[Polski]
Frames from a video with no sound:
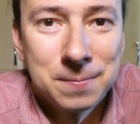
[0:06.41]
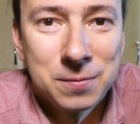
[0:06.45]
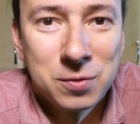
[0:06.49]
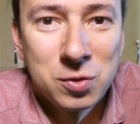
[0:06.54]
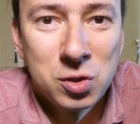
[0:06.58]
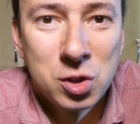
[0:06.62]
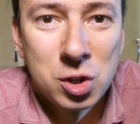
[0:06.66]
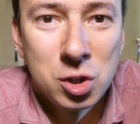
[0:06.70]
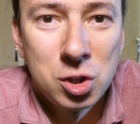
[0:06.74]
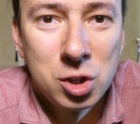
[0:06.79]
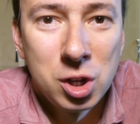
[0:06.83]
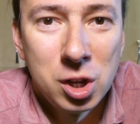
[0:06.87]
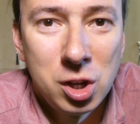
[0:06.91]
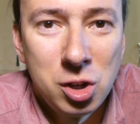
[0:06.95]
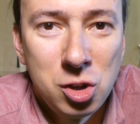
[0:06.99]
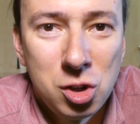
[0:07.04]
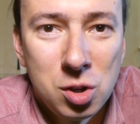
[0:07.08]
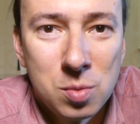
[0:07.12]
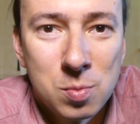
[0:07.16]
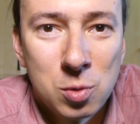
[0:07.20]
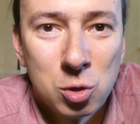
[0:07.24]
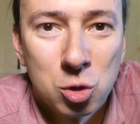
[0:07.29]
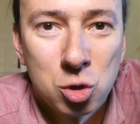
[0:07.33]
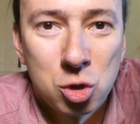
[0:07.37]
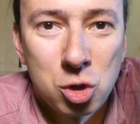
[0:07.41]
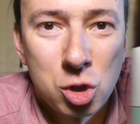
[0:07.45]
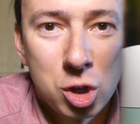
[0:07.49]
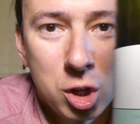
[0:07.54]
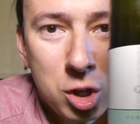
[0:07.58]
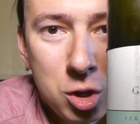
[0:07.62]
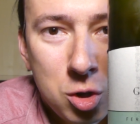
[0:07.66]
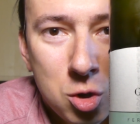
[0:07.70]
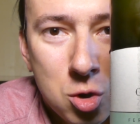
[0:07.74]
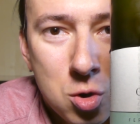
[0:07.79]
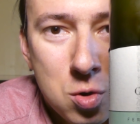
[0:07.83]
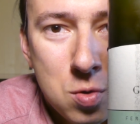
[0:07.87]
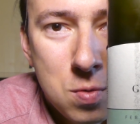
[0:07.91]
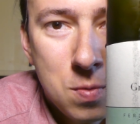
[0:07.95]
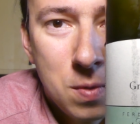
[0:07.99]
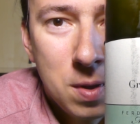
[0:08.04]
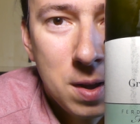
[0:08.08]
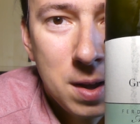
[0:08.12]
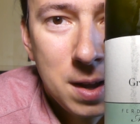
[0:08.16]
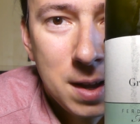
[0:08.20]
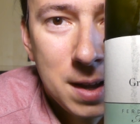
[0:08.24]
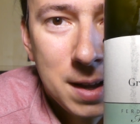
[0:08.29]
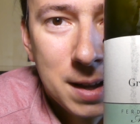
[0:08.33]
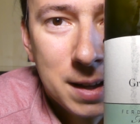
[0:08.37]
W dzisiejszym odcinku
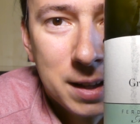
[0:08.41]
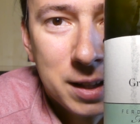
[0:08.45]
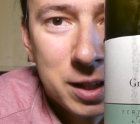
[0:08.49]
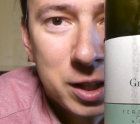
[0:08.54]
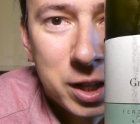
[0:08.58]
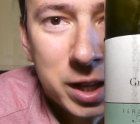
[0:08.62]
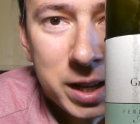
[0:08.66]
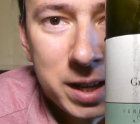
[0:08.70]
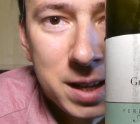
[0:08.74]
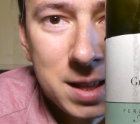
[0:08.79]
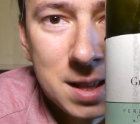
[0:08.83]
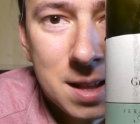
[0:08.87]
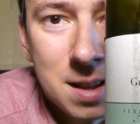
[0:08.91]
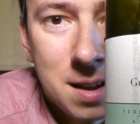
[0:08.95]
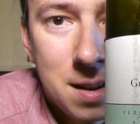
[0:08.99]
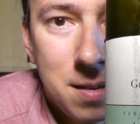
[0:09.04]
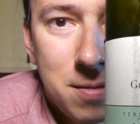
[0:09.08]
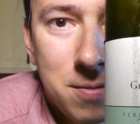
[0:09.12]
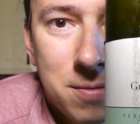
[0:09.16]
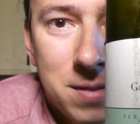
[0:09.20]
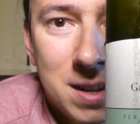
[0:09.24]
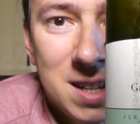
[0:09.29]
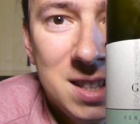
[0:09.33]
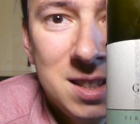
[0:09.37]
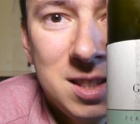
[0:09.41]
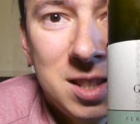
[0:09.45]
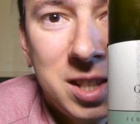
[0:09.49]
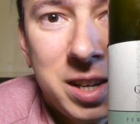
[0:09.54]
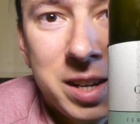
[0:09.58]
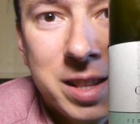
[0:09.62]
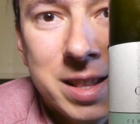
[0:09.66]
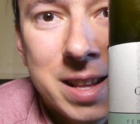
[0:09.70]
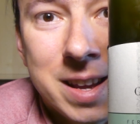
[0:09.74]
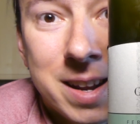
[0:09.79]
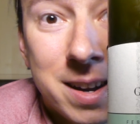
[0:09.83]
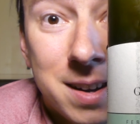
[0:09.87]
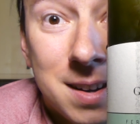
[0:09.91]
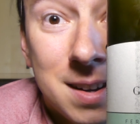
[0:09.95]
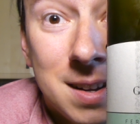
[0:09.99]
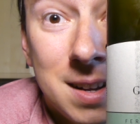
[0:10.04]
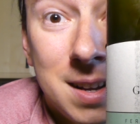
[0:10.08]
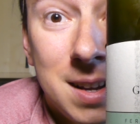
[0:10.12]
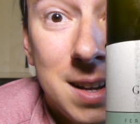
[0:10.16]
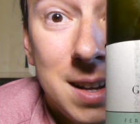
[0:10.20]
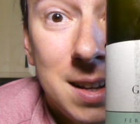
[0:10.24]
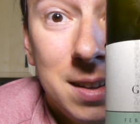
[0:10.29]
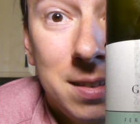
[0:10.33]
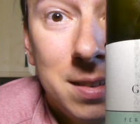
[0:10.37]
Griner Weltriner
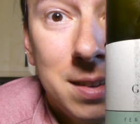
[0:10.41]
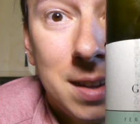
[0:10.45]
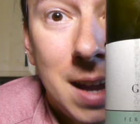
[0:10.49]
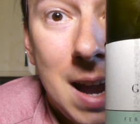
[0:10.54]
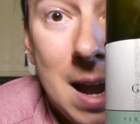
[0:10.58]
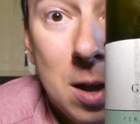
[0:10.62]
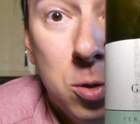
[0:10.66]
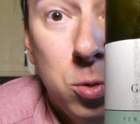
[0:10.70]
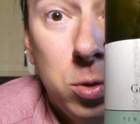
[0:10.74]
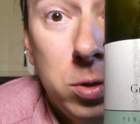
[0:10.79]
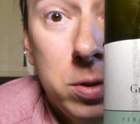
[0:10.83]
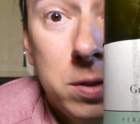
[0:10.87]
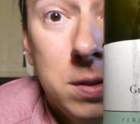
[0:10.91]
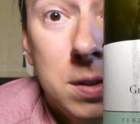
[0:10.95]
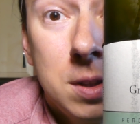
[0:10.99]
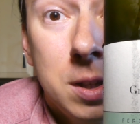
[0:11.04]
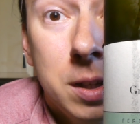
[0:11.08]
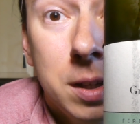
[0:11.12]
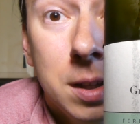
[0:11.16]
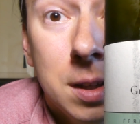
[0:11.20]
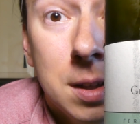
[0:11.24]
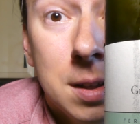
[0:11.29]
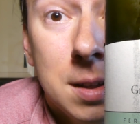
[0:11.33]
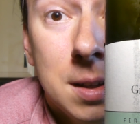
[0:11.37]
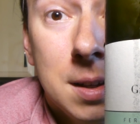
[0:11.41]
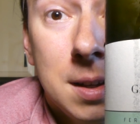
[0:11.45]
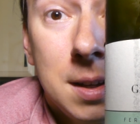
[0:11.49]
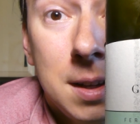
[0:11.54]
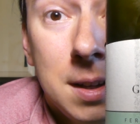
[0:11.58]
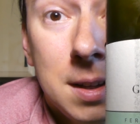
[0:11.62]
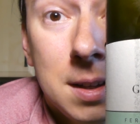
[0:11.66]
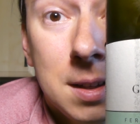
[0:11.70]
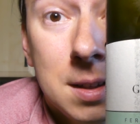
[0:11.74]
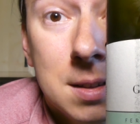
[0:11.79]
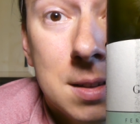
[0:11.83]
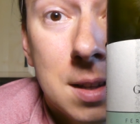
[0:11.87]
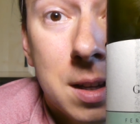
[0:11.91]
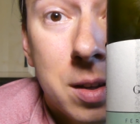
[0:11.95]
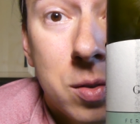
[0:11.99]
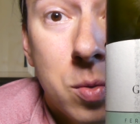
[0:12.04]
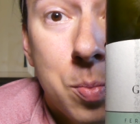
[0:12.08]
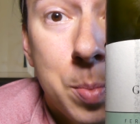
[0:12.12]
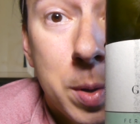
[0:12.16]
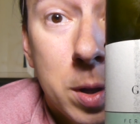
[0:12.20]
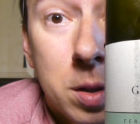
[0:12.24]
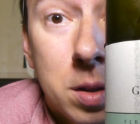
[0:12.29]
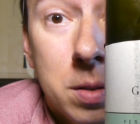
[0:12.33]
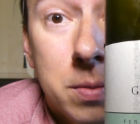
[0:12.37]
z Austrii,
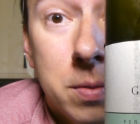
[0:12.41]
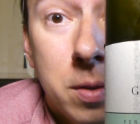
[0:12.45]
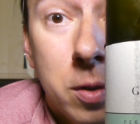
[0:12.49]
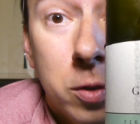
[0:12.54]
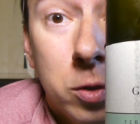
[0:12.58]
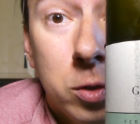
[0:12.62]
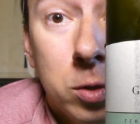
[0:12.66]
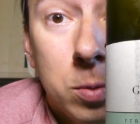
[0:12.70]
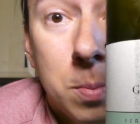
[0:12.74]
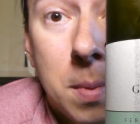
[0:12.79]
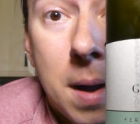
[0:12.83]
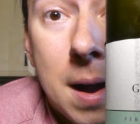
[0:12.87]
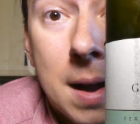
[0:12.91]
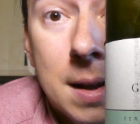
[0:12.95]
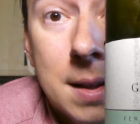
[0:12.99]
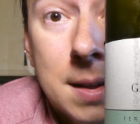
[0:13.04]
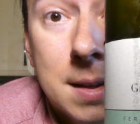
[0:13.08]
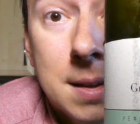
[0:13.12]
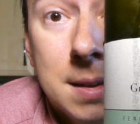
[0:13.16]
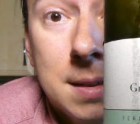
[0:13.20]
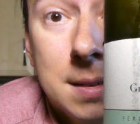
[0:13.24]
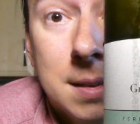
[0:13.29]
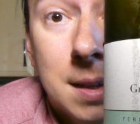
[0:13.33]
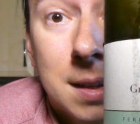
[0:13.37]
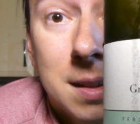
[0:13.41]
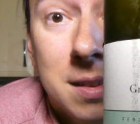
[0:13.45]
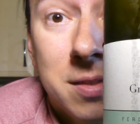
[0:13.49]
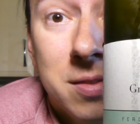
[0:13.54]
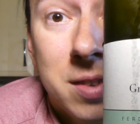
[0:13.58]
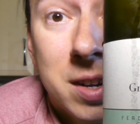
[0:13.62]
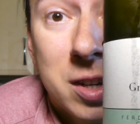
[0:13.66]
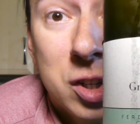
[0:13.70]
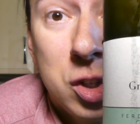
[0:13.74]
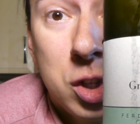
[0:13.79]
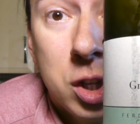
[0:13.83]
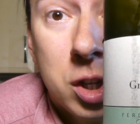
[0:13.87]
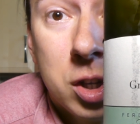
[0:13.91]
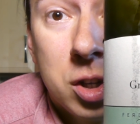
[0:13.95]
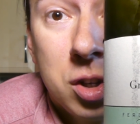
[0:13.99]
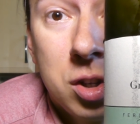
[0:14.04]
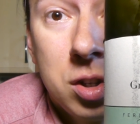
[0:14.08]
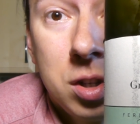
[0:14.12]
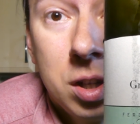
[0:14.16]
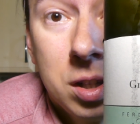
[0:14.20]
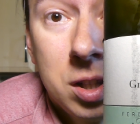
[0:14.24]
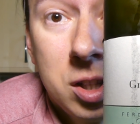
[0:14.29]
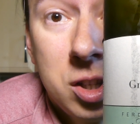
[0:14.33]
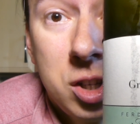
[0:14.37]
zakupiony w Rosmanie za
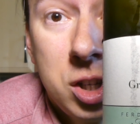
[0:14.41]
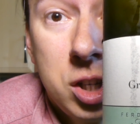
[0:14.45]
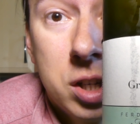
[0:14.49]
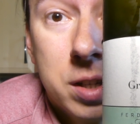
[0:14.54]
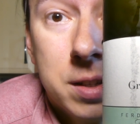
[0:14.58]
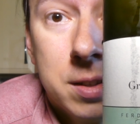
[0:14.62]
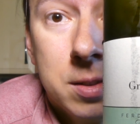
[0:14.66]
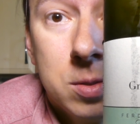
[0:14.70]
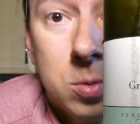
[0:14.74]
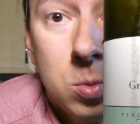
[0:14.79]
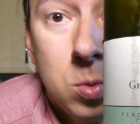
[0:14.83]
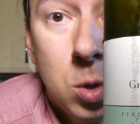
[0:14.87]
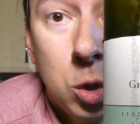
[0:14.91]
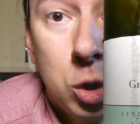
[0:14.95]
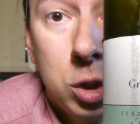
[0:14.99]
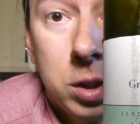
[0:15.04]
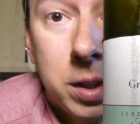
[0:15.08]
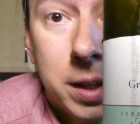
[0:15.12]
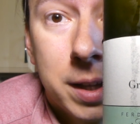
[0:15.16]
23 zł.